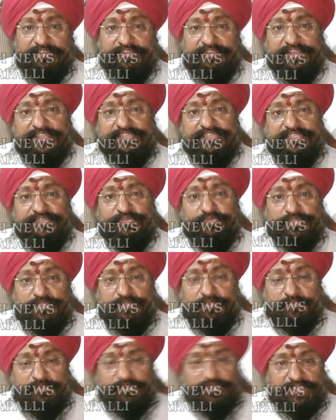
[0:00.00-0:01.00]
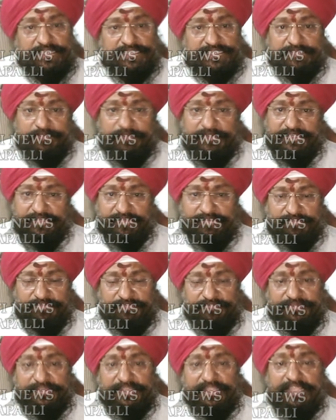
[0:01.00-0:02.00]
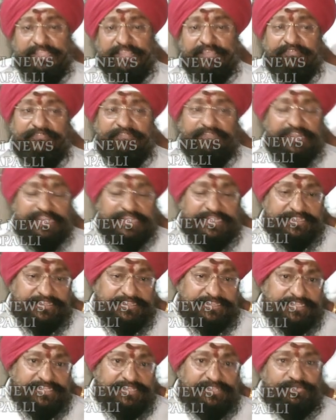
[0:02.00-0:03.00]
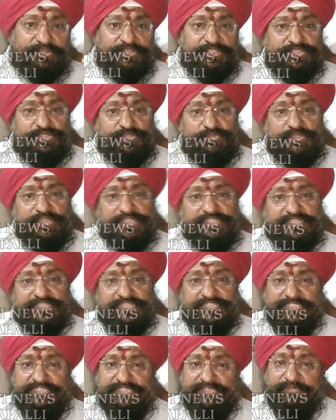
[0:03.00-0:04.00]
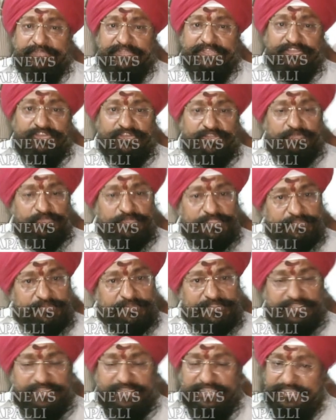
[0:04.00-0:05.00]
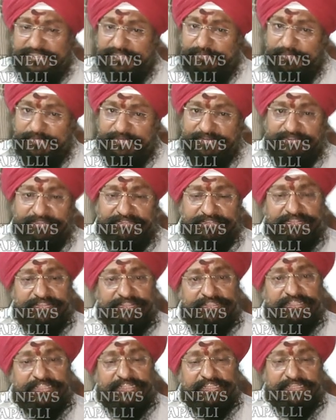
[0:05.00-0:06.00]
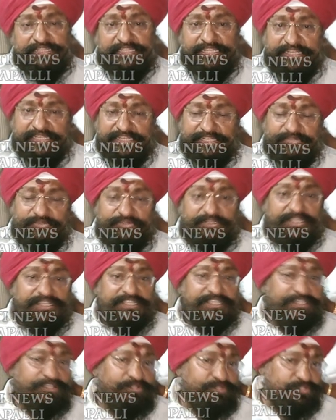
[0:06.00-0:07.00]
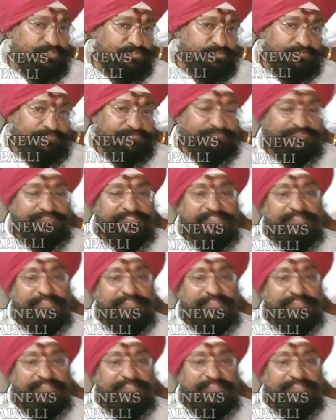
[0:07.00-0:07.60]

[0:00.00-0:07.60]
ఎవరెవరైతే ఉద్యమంలో కష్టపడ్డారో వాళ్ళందరి గురించి కూడా చర్చించమని గౌరవ ముఖ్యమంత్రి నాకు చెప్పిండ్రు దానికి అనుగుణంగా ఈరోజు